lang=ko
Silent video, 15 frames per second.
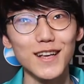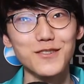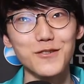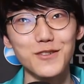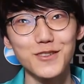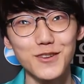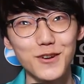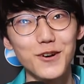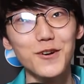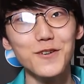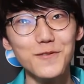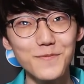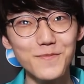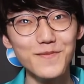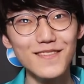아, 쉬웠죠
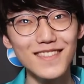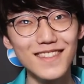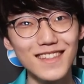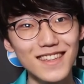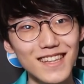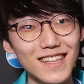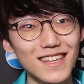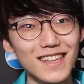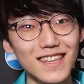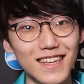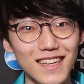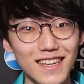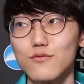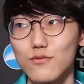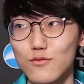
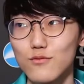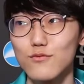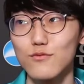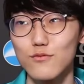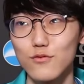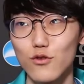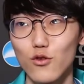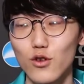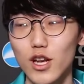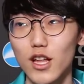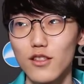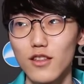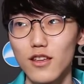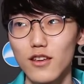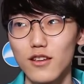음, 그렇게
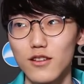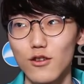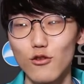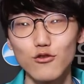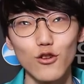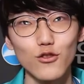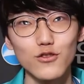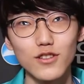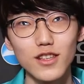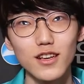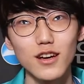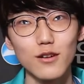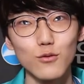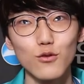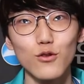하는데 결국
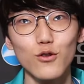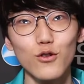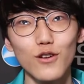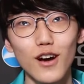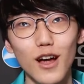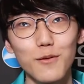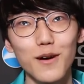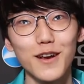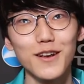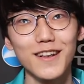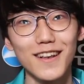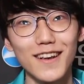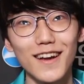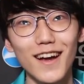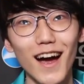졌으니까 뭐 할 말이
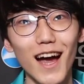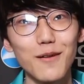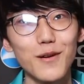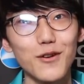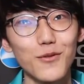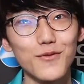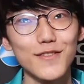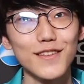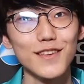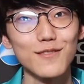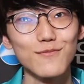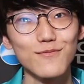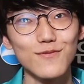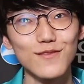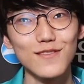할 말이 없는
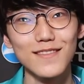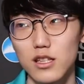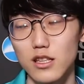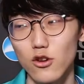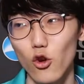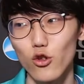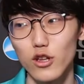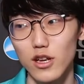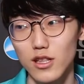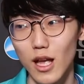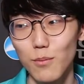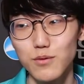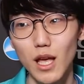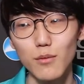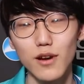느낌? 일단 저희는
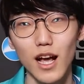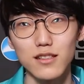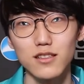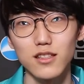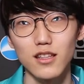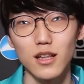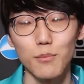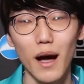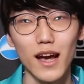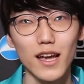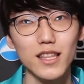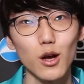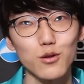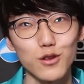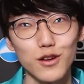탑다이브를 갔을 때 일단
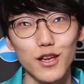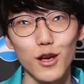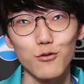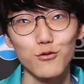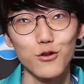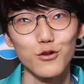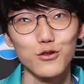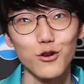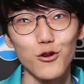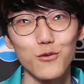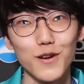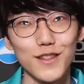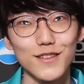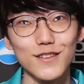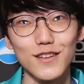망했다고 생각했고요.
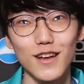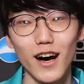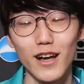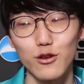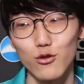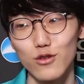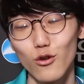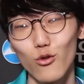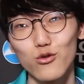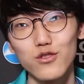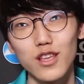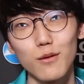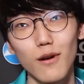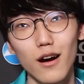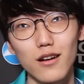처음에는 아 이걸
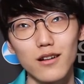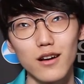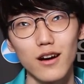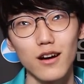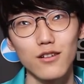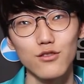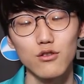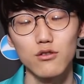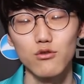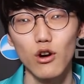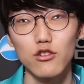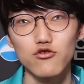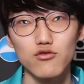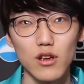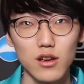어떻게 막을까. 근데 그
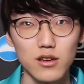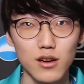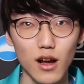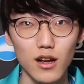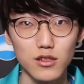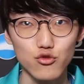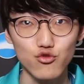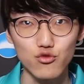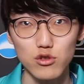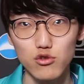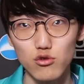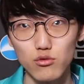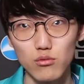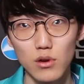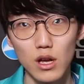와중에 그라가스 궁이
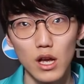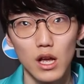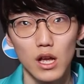좀